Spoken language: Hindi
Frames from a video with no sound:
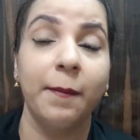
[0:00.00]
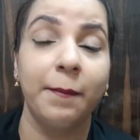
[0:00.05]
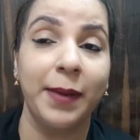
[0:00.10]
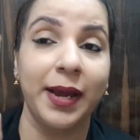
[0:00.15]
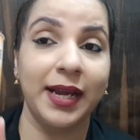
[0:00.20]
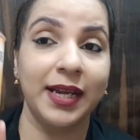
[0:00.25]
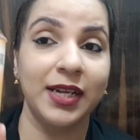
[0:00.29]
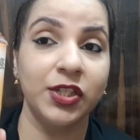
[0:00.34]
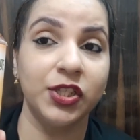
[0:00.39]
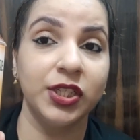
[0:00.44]

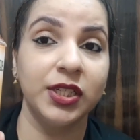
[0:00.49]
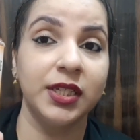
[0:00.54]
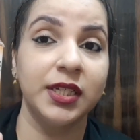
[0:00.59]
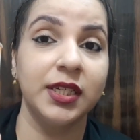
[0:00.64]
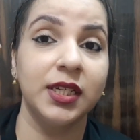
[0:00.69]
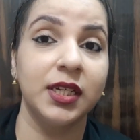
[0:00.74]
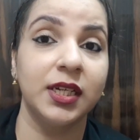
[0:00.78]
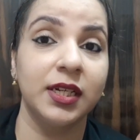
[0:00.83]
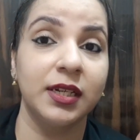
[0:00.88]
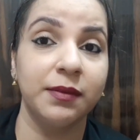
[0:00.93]
पैकेजिंग
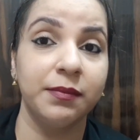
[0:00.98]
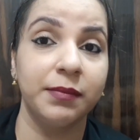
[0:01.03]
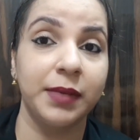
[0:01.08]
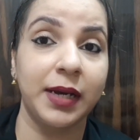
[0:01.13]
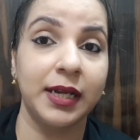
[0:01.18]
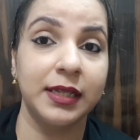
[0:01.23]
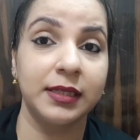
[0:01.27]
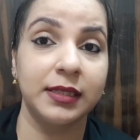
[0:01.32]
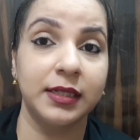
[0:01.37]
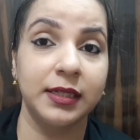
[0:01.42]
की अगर हम
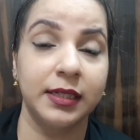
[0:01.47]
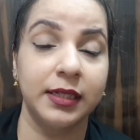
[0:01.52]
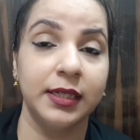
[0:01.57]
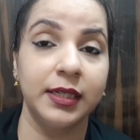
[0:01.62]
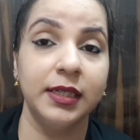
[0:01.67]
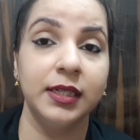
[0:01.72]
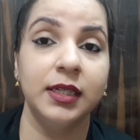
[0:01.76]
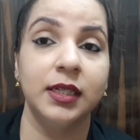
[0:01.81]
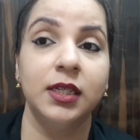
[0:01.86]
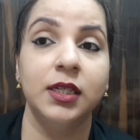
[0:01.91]
बात
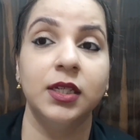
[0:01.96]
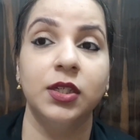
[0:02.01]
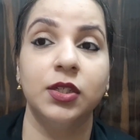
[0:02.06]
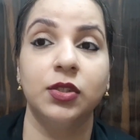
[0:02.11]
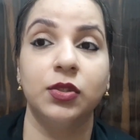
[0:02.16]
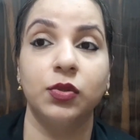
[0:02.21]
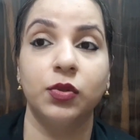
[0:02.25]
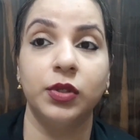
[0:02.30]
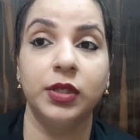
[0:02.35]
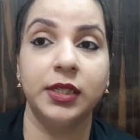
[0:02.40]
करें
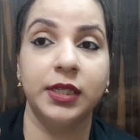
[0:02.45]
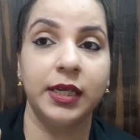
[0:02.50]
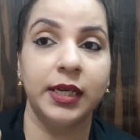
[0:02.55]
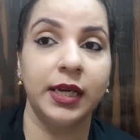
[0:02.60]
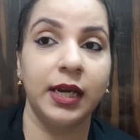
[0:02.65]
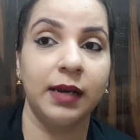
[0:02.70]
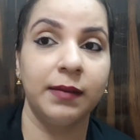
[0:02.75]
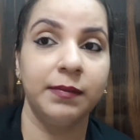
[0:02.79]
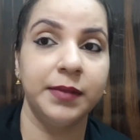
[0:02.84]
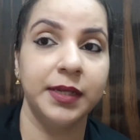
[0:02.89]
तो
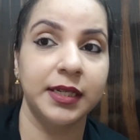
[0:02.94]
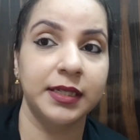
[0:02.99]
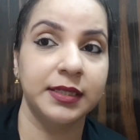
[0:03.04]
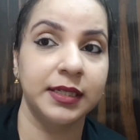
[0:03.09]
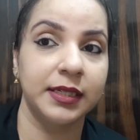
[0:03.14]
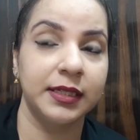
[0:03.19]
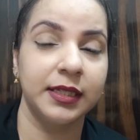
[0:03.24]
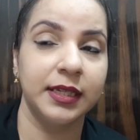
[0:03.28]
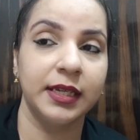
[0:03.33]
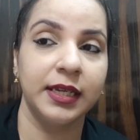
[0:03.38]
ये आप देख
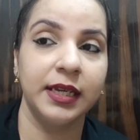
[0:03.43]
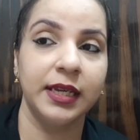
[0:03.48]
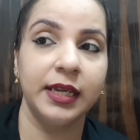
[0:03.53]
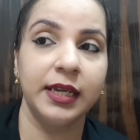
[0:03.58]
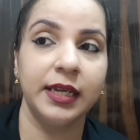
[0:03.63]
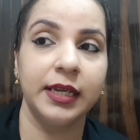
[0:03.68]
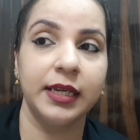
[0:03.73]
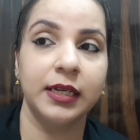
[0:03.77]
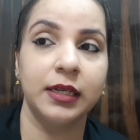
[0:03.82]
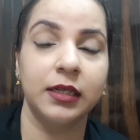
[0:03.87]
सकते
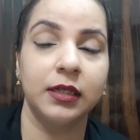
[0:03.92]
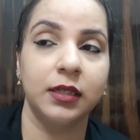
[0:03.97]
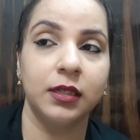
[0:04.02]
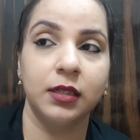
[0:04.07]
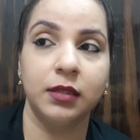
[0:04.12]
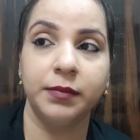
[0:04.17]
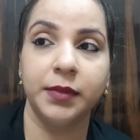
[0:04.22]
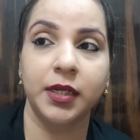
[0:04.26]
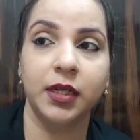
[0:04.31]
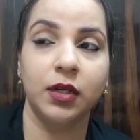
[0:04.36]
हैं एक
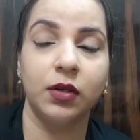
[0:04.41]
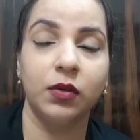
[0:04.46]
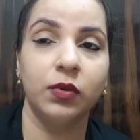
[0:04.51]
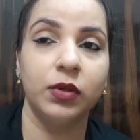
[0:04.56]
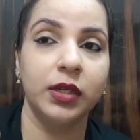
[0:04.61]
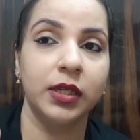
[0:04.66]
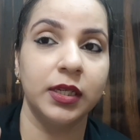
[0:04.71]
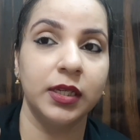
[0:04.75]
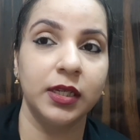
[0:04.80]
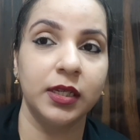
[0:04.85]
मैं
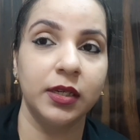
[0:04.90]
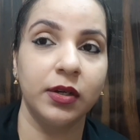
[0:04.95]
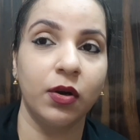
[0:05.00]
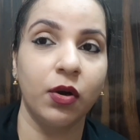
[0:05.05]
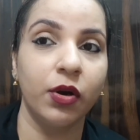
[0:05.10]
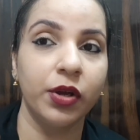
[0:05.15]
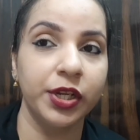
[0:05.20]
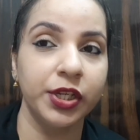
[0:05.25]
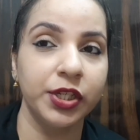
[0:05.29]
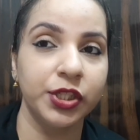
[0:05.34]
कहूँगी
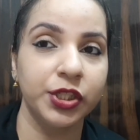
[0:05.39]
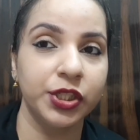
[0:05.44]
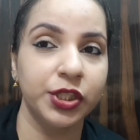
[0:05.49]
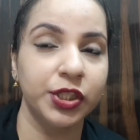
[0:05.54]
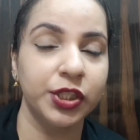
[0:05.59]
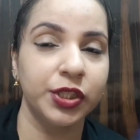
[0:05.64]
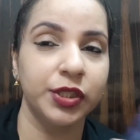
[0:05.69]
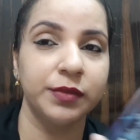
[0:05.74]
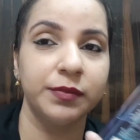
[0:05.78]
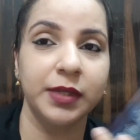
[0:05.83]

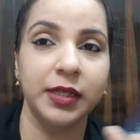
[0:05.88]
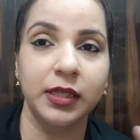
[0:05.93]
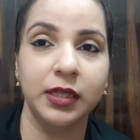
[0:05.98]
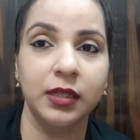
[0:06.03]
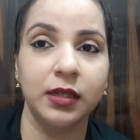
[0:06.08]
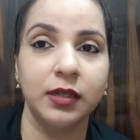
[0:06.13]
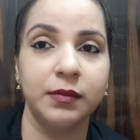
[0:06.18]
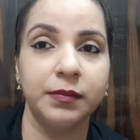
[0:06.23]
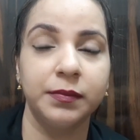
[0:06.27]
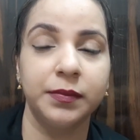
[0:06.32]
ऑरेंजिश
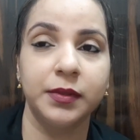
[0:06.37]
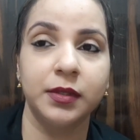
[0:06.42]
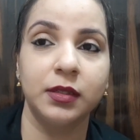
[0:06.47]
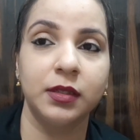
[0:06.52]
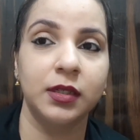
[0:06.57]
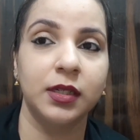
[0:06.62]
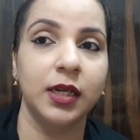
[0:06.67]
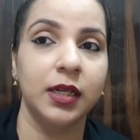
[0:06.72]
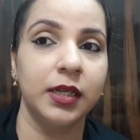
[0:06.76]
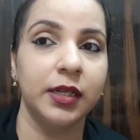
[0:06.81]
मतलब
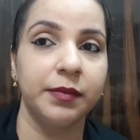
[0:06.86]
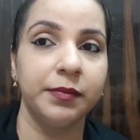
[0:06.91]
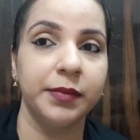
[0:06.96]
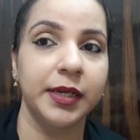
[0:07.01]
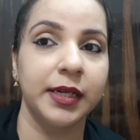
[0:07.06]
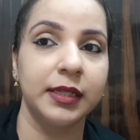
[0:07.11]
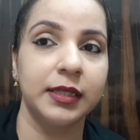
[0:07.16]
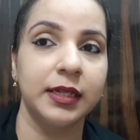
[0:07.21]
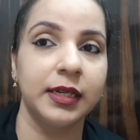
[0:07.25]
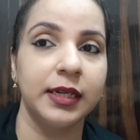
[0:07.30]
कलर
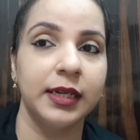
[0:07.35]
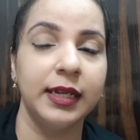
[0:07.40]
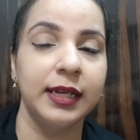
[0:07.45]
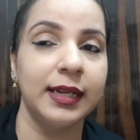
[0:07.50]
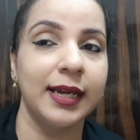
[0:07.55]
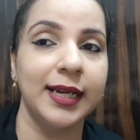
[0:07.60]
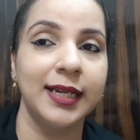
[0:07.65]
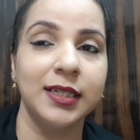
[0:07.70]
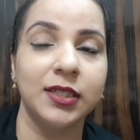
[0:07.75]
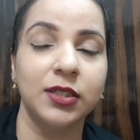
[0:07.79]
में आता है
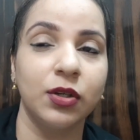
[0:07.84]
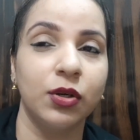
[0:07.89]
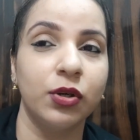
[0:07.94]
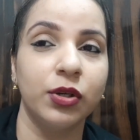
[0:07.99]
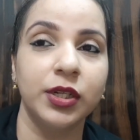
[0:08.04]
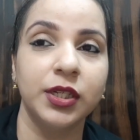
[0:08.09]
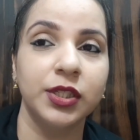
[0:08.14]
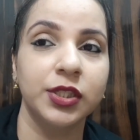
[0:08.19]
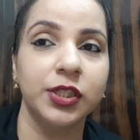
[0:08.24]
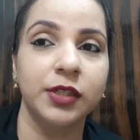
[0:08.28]
लाइट
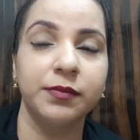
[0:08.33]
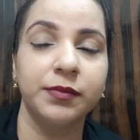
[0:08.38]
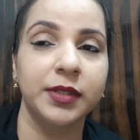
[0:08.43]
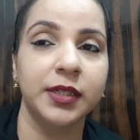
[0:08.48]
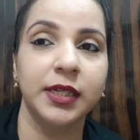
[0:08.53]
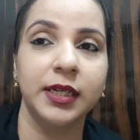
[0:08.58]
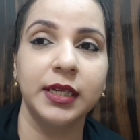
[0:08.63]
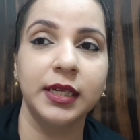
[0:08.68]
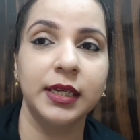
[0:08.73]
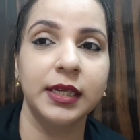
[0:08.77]
ऑरेंज हम
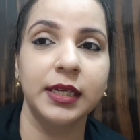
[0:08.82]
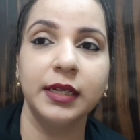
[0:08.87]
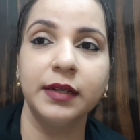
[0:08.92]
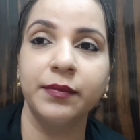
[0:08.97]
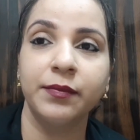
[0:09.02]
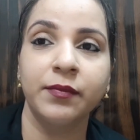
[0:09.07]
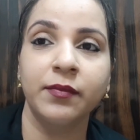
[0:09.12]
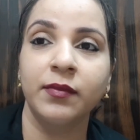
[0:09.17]
कहेंगे